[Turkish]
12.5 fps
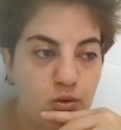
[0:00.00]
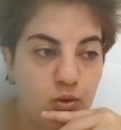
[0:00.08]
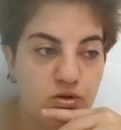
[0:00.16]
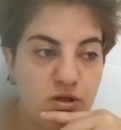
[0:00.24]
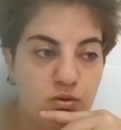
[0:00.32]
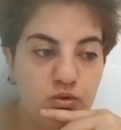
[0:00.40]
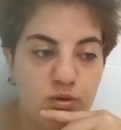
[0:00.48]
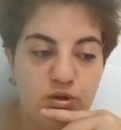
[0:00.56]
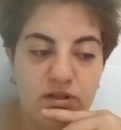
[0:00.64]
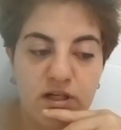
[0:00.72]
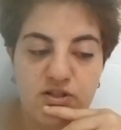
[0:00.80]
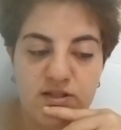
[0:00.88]
Oğuzhan Uğur'un
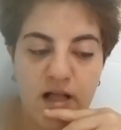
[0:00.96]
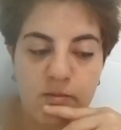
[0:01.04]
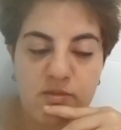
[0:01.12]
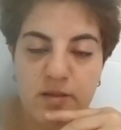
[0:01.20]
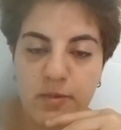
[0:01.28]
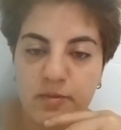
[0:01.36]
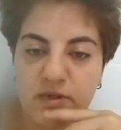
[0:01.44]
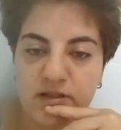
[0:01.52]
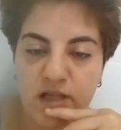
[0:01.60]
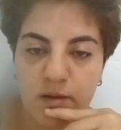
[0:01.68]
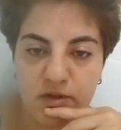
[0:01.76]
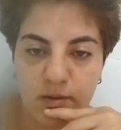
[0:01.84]
bu kadar ciddiye alma
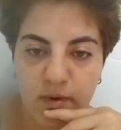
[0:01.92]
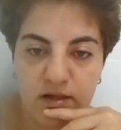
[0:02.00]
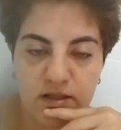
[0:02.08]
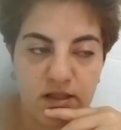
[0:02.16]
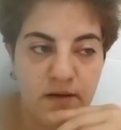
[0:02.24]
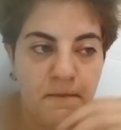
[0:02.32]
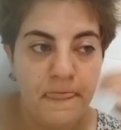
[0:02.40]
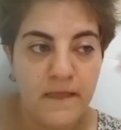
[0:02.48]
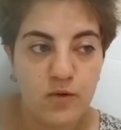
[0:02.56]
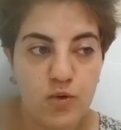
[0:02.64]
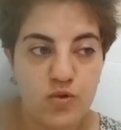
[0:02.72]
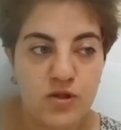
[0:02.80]
sebeplerinden biri belki de
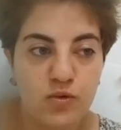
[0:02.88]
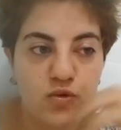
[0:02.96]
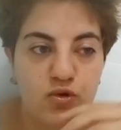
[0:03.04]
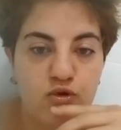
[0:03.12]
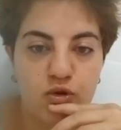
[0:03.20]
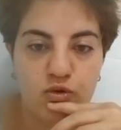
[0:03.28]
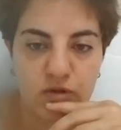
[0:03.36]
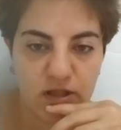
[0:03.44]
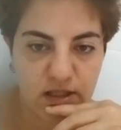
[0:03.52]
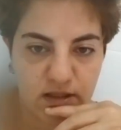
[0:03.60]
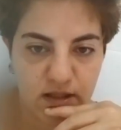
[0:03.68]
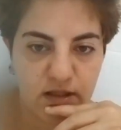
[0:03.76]
Oğuzhan Uğur'un çok
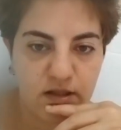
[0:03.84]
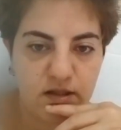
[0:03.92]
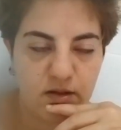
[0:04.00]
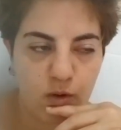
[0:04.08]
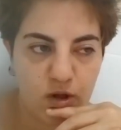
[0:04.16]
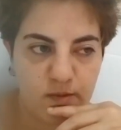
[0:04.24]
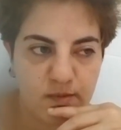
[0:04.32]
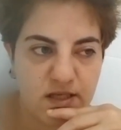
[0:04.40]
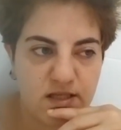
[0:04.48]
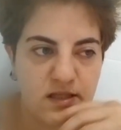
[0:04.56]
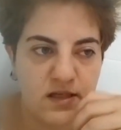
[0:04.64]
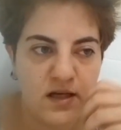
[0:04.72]
kaliteli
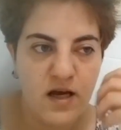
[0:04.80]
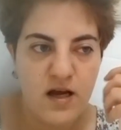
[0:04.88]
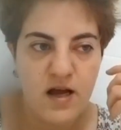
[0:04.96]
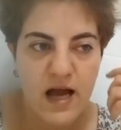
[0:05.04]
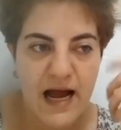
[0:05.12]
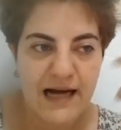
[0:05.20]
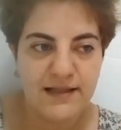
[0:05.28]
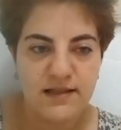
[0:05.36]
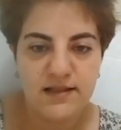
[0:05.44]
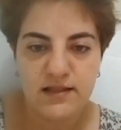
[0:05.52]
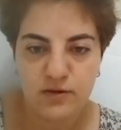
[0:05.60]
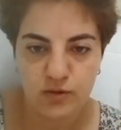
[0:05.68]
olması her
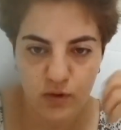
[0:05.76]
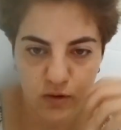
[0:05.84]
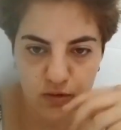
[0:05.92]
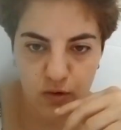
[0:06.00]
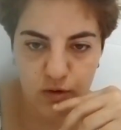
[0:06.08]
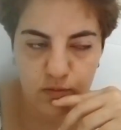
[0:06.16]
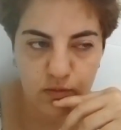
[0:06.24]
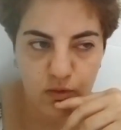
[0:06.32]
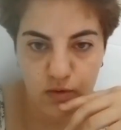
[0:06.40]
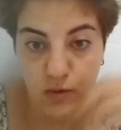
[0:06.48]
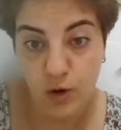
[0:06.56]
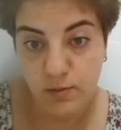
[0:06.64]
dediğinin doğru ol,
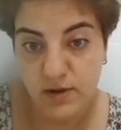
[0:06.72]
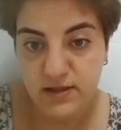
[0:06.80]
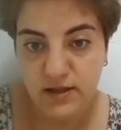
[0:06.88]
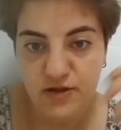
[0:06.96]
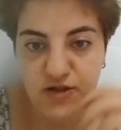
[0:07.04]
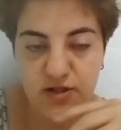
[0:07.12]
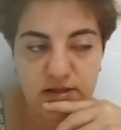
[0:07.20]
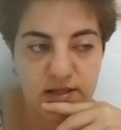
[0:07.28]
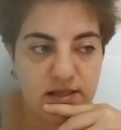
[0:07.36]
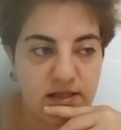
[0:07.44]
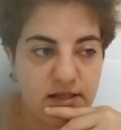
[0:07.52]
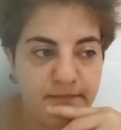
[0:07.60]
olması
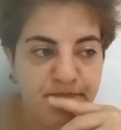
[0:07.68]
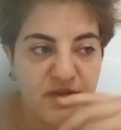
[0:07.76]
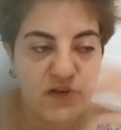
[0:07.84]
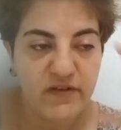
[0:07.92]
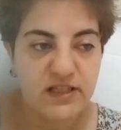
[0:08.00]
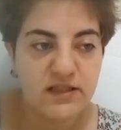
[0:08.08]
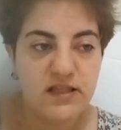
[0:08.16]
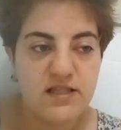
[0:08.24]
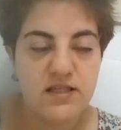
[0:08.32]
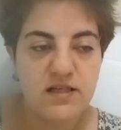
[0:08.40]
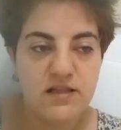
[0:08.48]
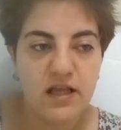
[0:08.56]
açıkçası ve
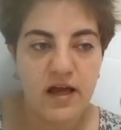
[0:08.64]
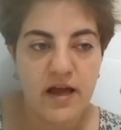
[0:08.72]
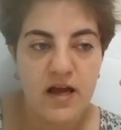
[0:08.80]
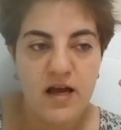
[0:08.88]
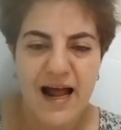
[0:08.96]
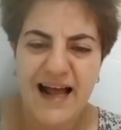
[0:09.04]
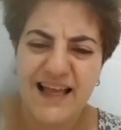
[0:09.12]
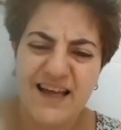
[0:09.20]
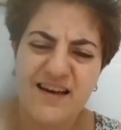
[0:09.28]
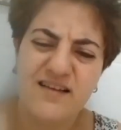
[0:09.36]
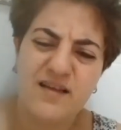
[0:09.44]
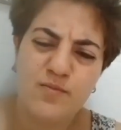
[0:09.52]
kitlesinin de
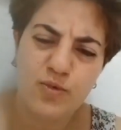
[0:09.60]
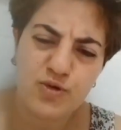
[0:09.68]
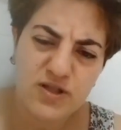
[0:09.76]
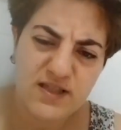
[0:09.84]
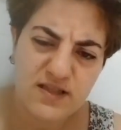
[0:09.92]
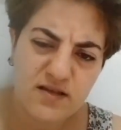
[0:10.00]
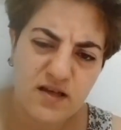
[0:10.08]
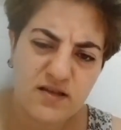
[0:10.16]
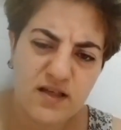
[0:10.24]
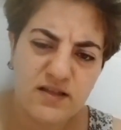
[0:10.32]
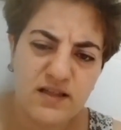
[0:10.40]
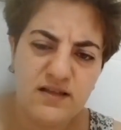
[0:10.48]
ergenlerden boş
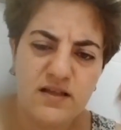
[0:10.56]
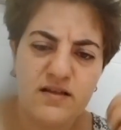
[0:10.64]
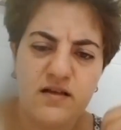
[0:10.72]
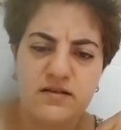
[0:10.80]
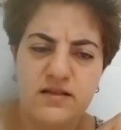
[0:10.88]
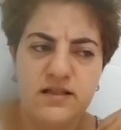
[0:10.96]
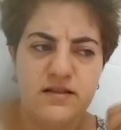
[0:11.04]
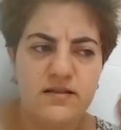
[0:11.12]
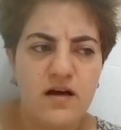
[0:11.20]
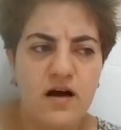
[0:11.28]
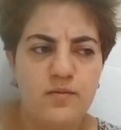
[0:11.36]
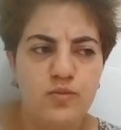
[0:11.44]
insanlardan değil de, değil
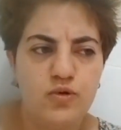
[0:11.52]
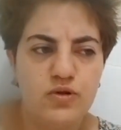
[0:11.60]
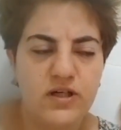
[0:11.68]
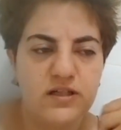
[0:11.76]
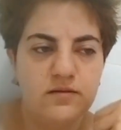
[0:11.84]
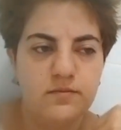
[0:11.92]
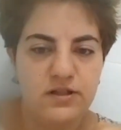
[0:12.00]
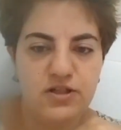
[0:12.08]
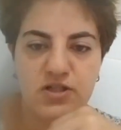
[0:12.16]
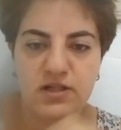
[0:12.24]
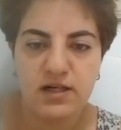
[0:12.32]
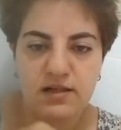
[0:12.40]
de daha bu ülkenin
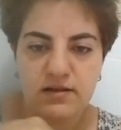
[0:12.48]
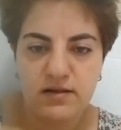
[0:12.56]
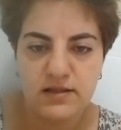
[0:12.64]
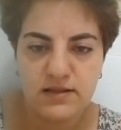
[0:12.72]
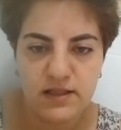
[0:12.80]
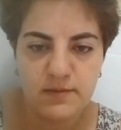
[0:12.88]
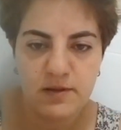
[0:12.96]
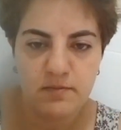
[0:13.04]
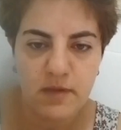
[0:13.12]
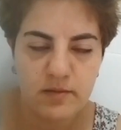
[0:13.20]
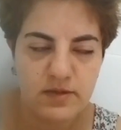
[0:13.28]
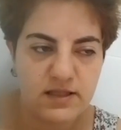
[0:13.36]
bilinçli, kaliteli,
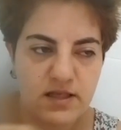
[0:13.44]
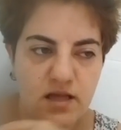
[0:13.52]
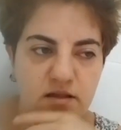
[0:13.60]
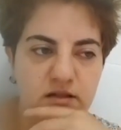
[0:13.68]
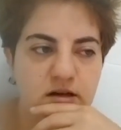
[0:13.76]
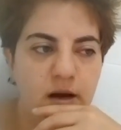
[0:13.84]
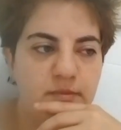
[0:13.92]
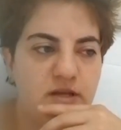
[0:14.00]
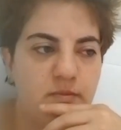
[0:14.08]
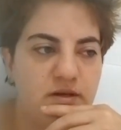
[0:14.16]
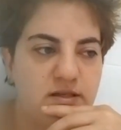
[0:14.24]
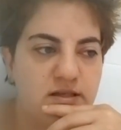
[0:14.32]
bilmem ne insanlarını
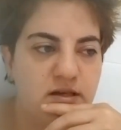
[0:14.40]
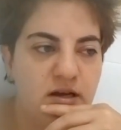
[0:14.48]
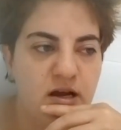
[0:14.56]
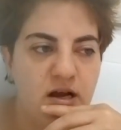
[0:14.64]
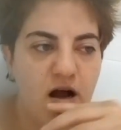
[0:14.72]
kapsaması